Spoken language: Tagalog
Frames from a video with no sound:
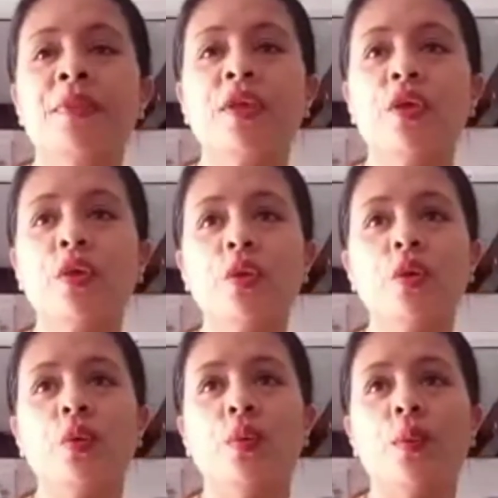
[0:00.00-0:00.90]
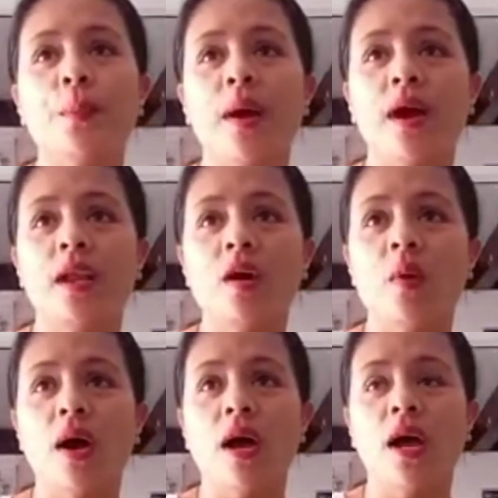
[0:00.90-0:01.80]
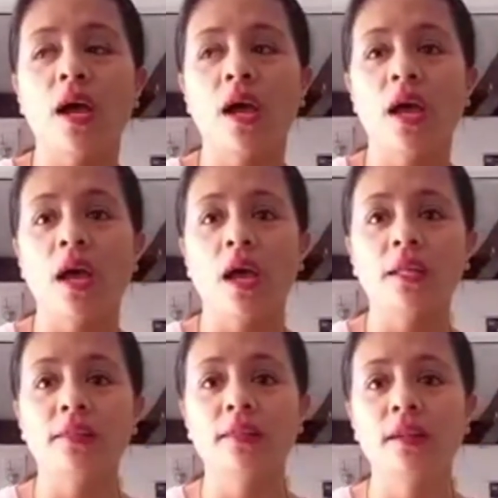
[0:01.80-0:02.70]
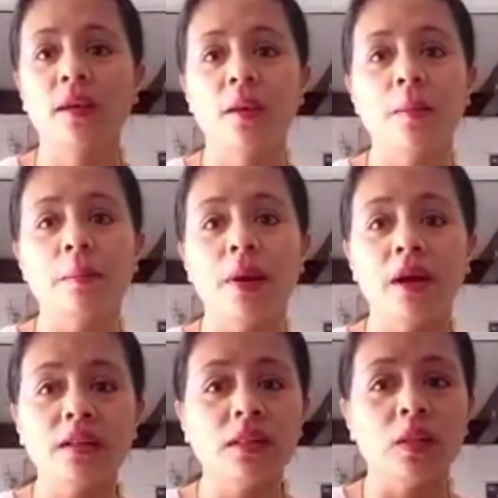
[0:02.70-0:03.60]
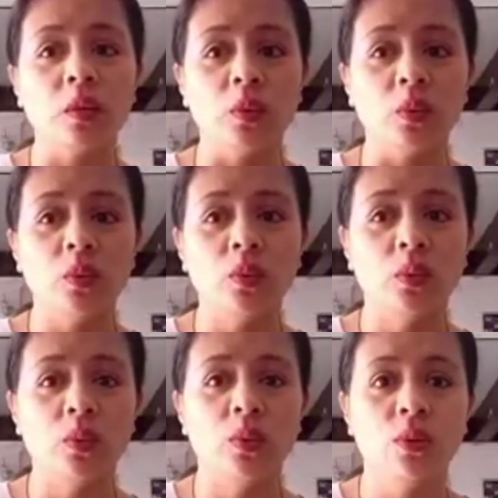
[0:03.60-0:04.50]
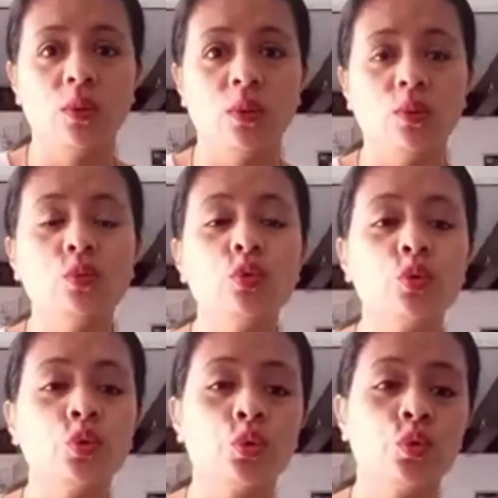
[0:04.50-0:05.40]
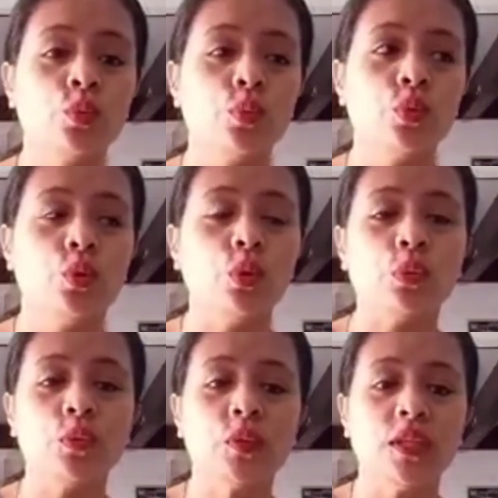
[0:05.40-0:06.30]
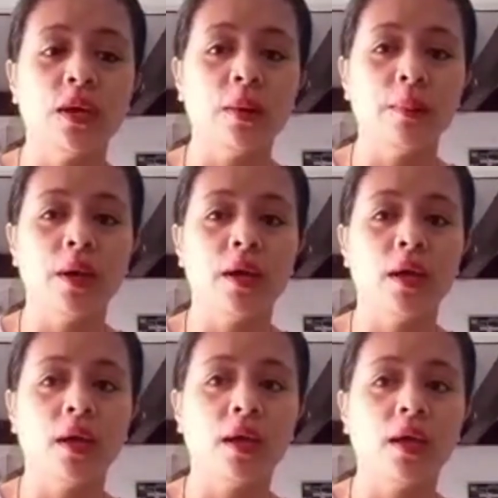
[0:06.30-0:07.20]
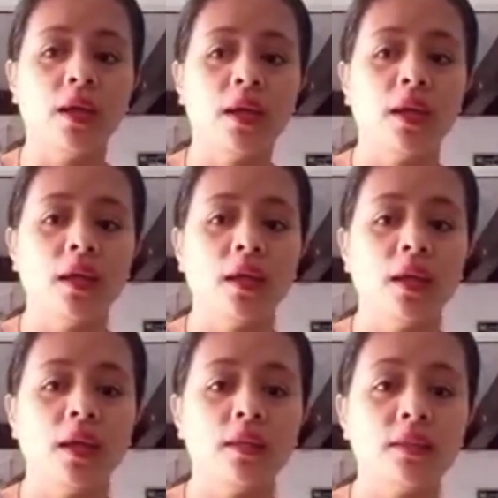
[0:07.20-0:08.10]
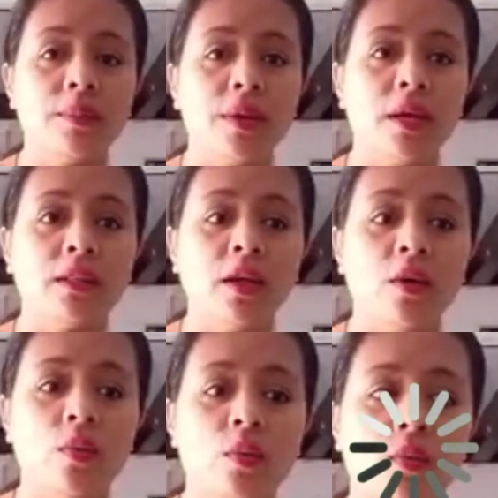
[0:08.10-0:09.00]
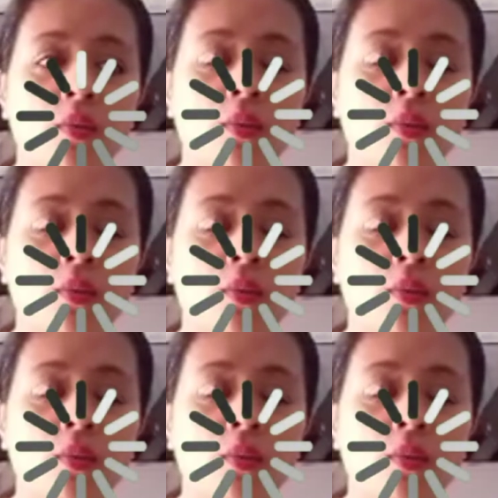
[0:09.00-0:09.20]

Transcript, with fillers: Yun yung pangalawa. At pangatlo, gusto ko tumulong sa mga sa mga taong